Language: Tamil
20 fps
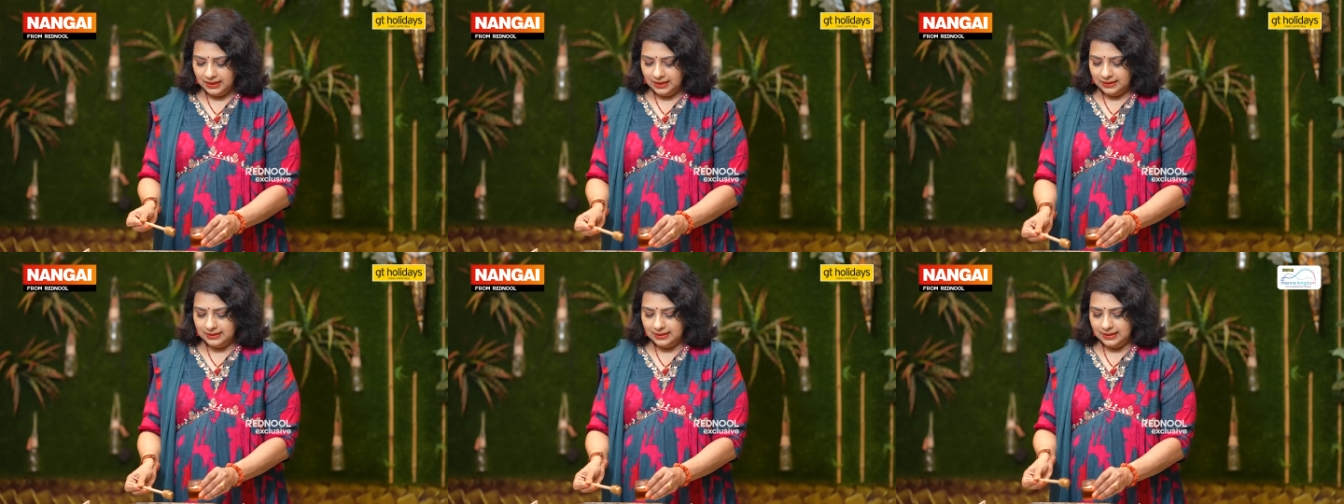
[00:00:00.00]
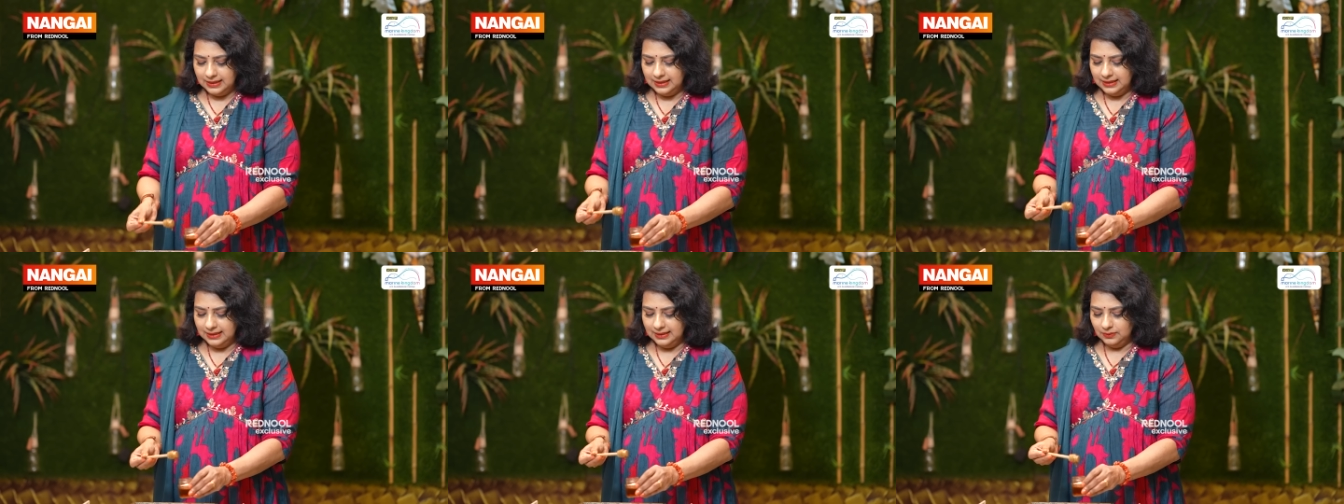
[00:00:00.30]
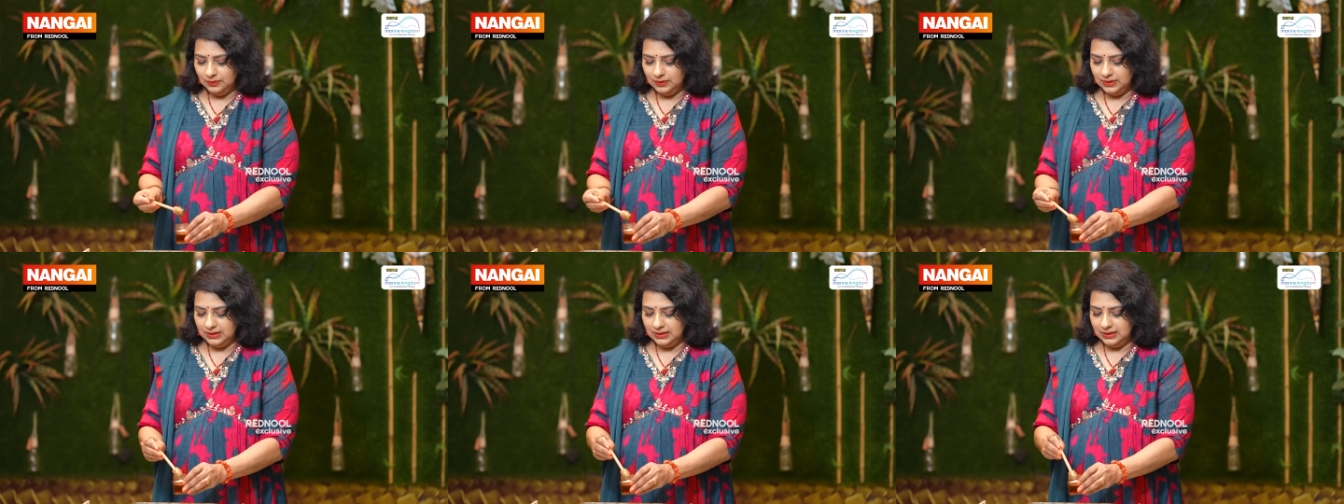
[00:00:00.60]
அதனால்
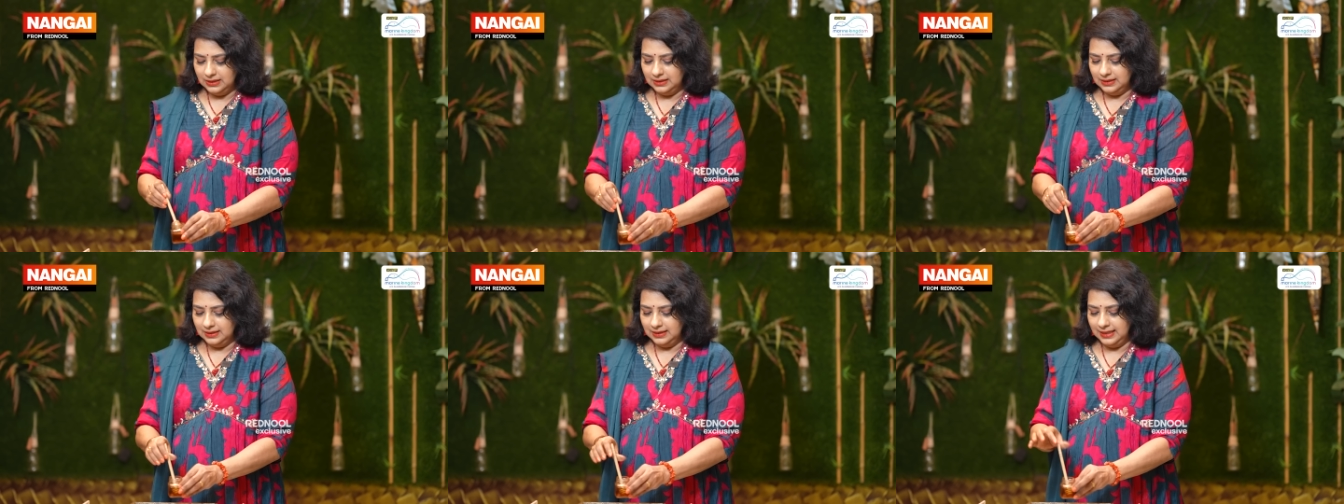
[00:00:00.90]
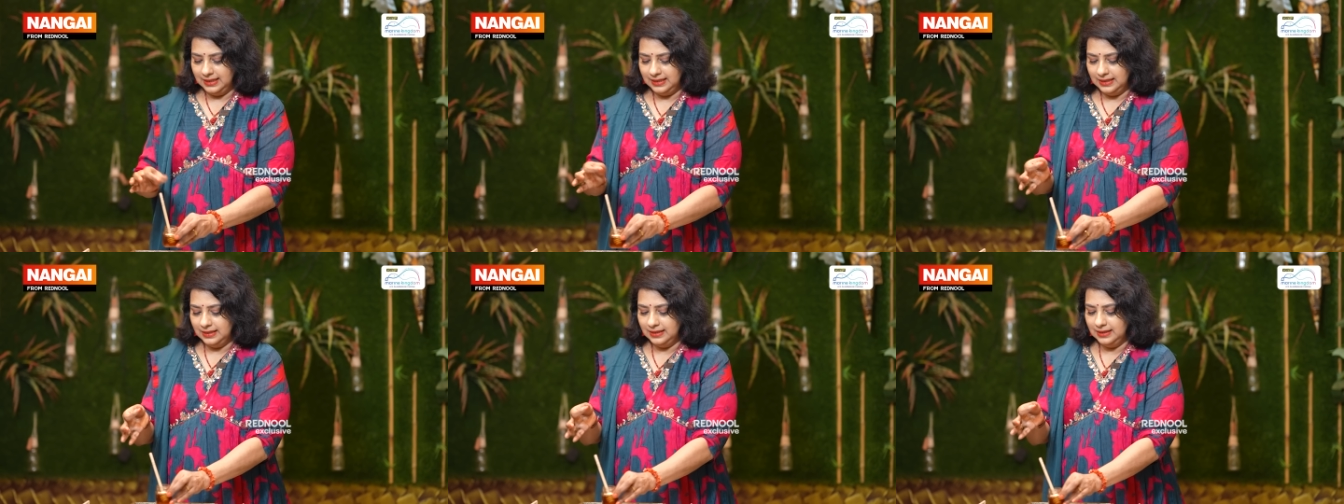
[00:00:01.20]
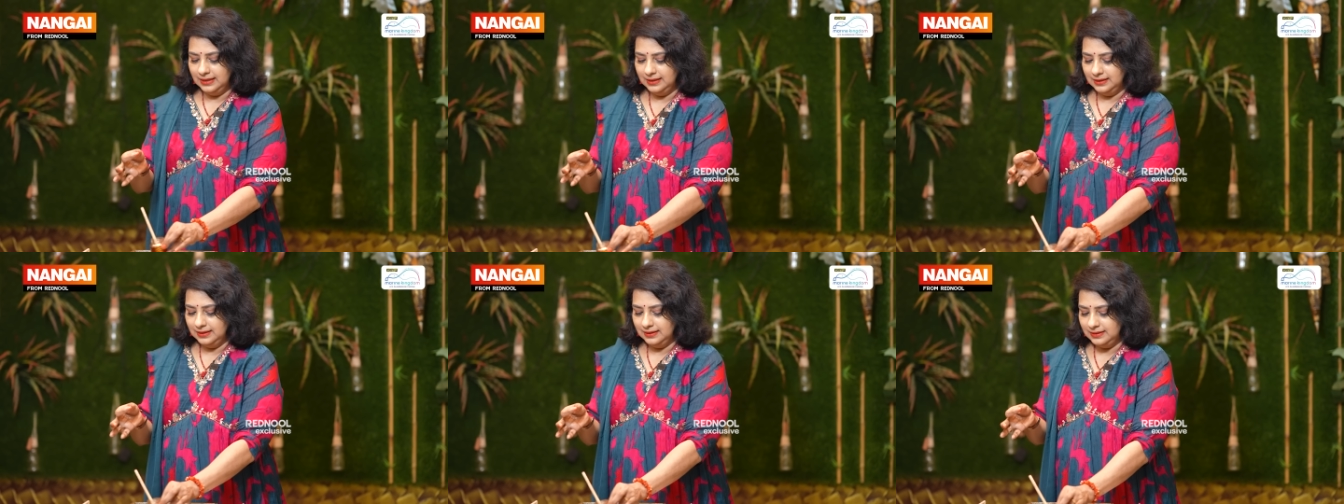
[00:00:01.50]
ஒரு ரெண்டு
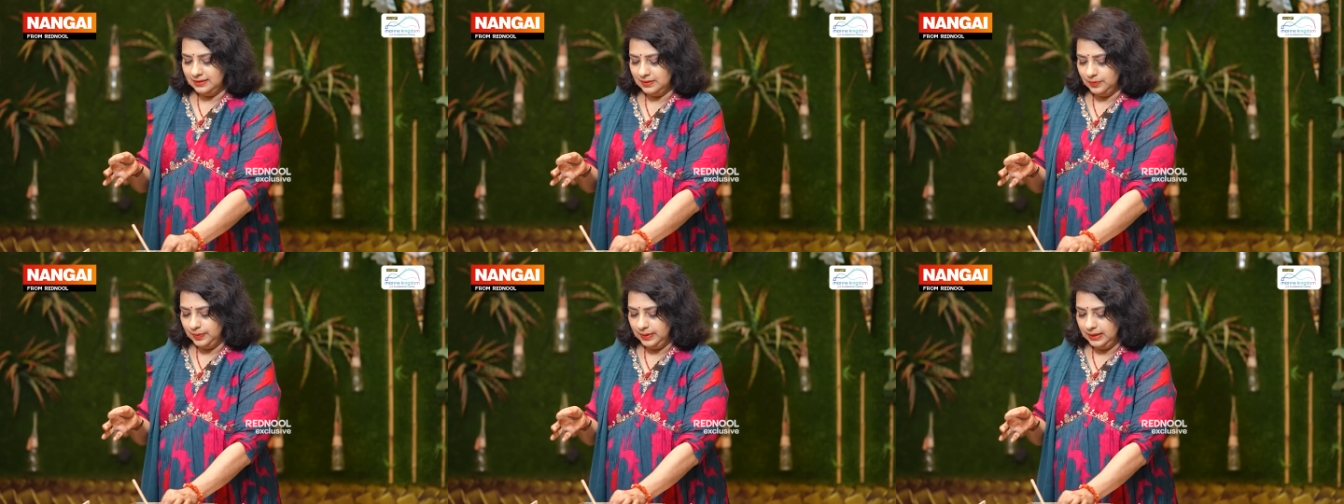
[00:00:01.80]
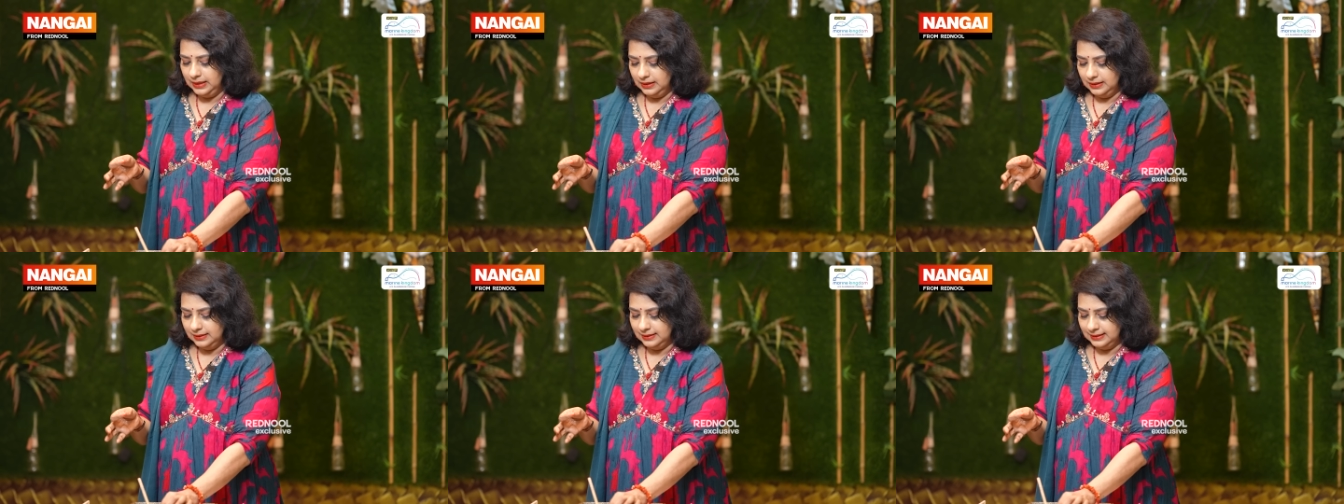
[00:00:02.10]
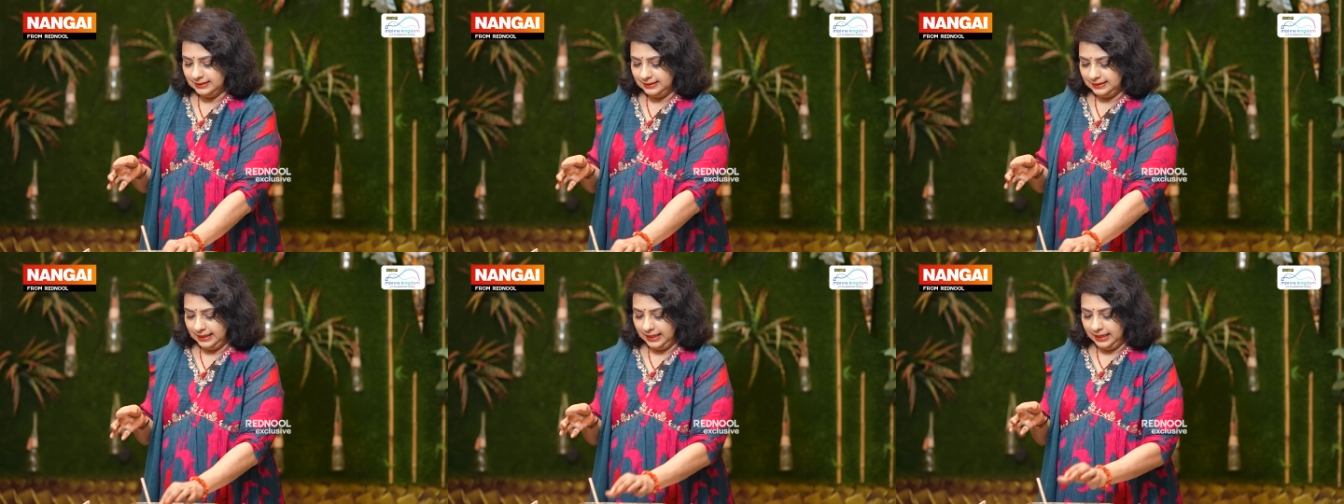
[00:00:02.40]
ட்ரிபிள்
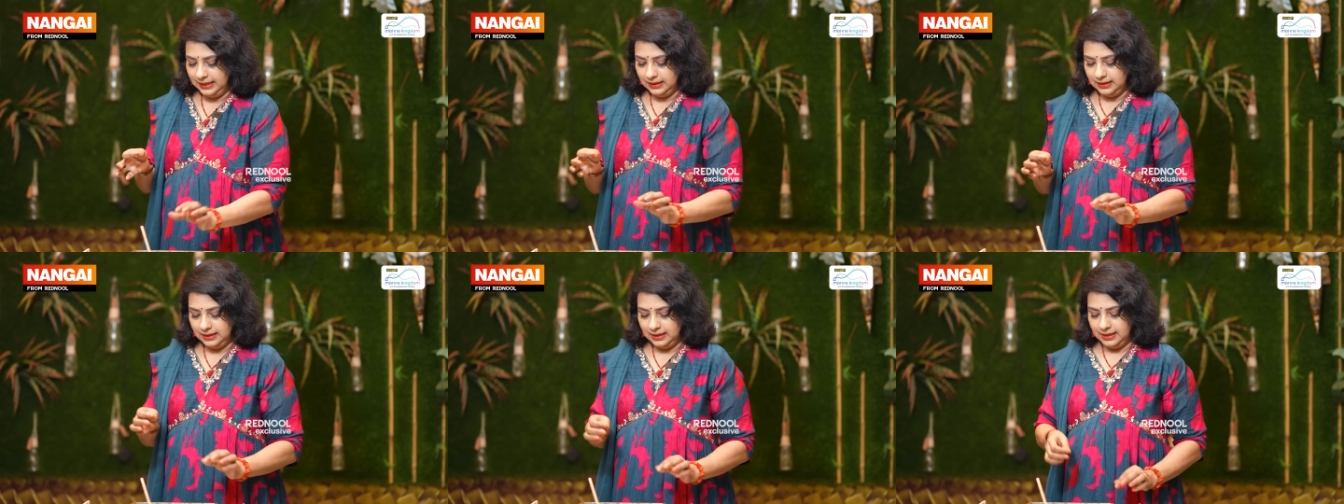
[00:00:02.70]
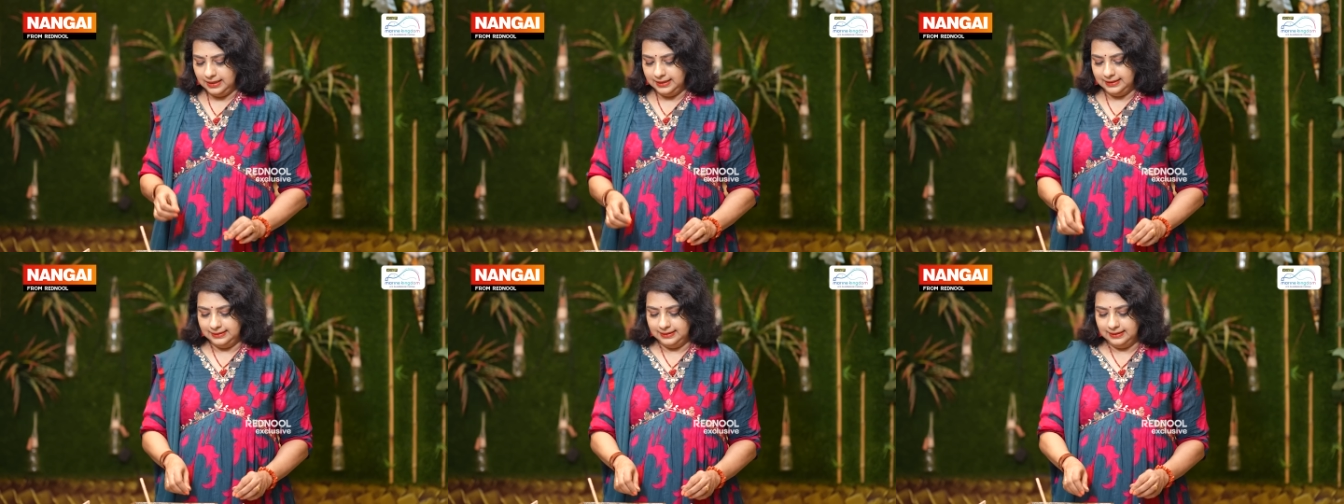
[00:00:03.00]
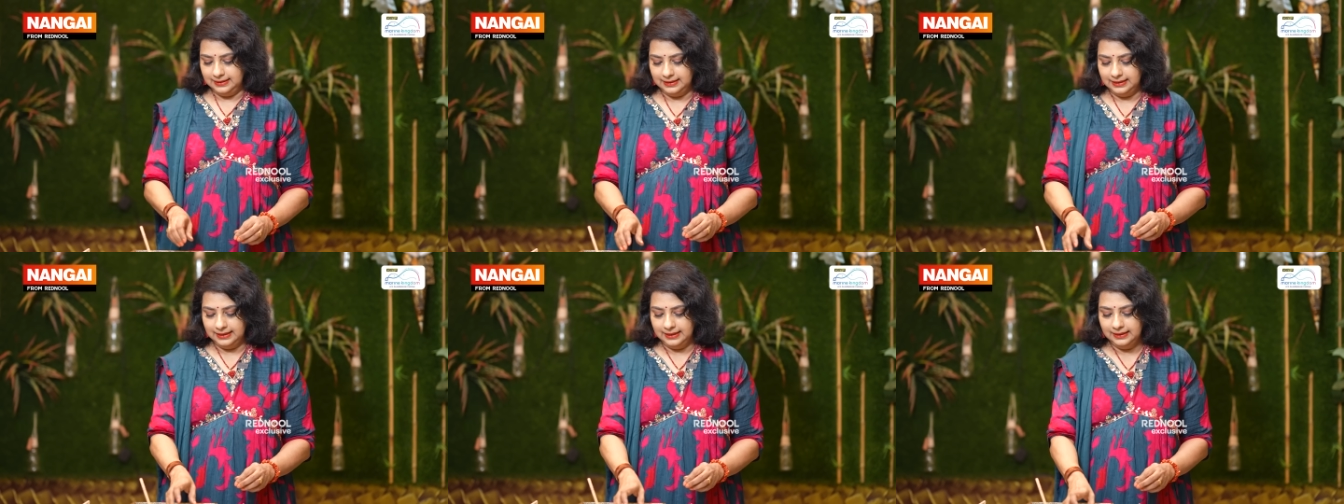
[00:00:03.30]
இந்த தேனை நான்
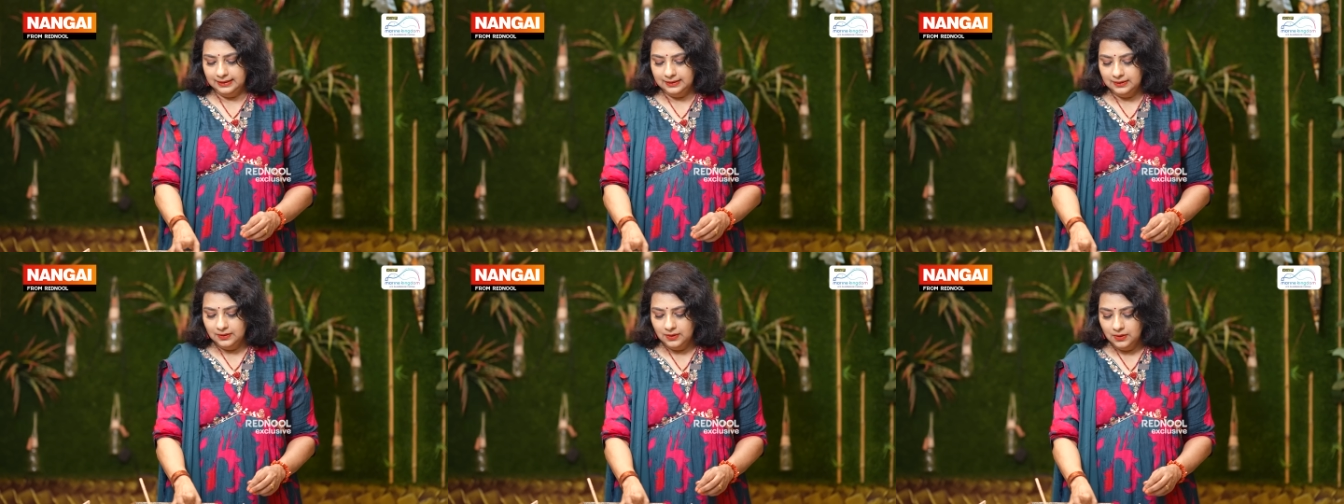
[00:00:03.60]
எடுத்திருக்கேன்